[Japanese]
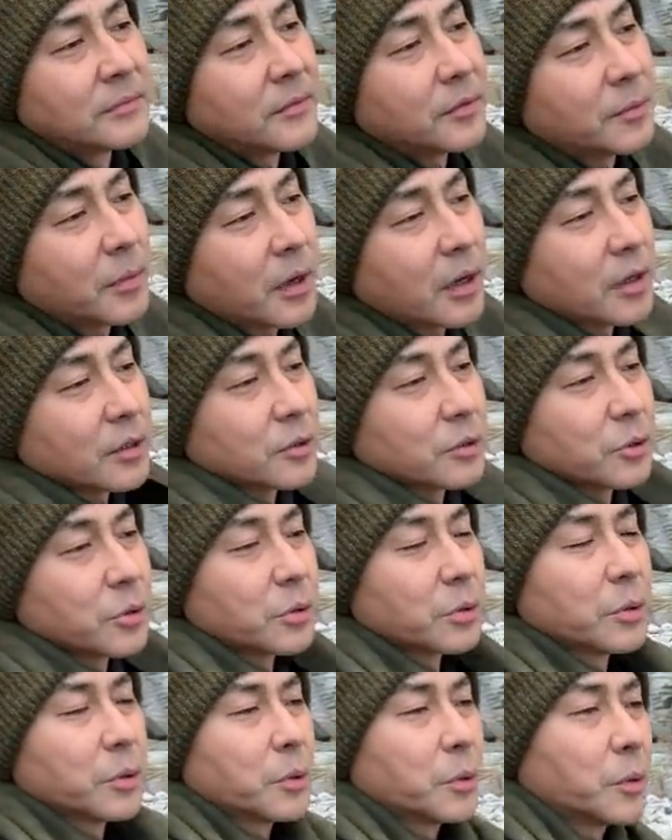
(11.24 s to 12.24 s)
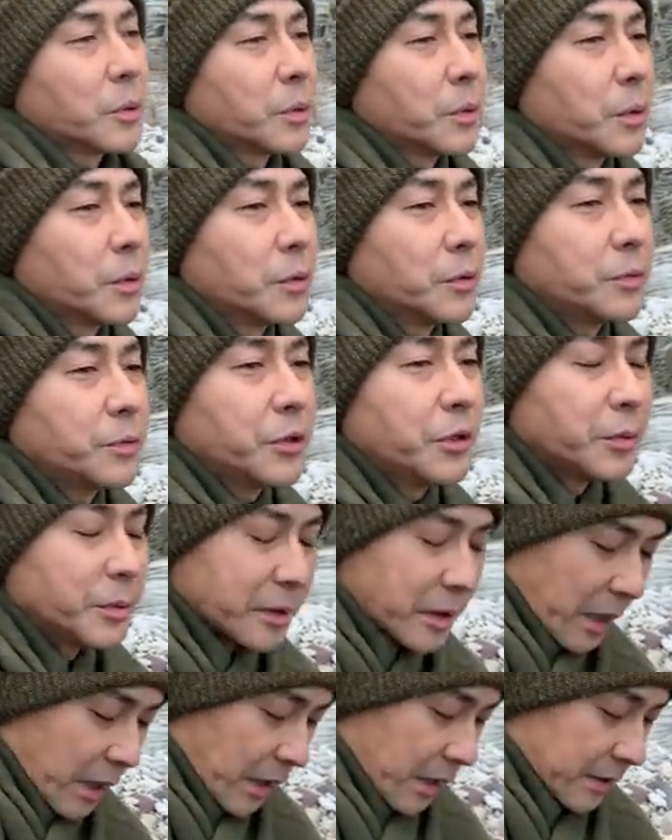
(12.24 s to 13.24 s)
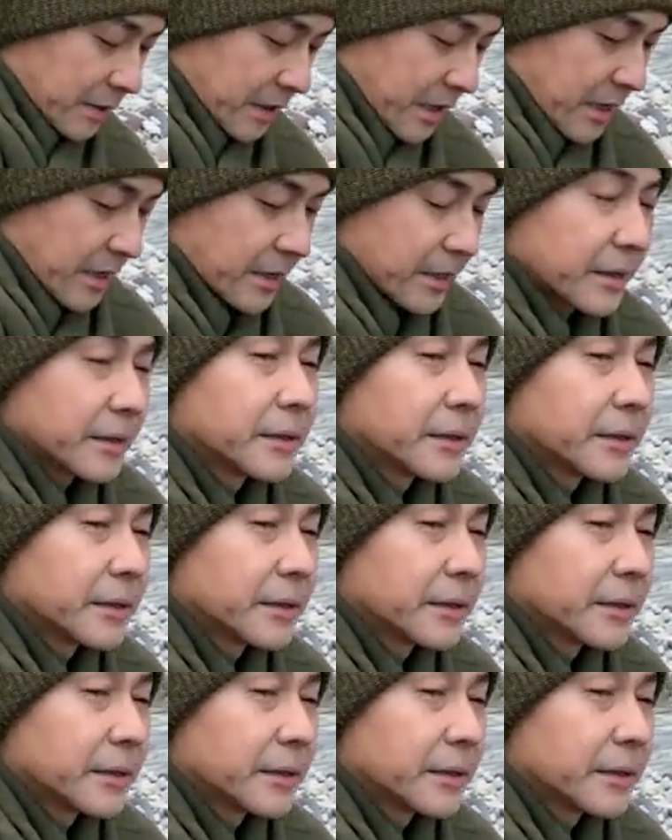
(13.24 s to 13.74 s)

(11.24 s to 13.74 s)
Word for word: 今あのー、海を見ながらさ、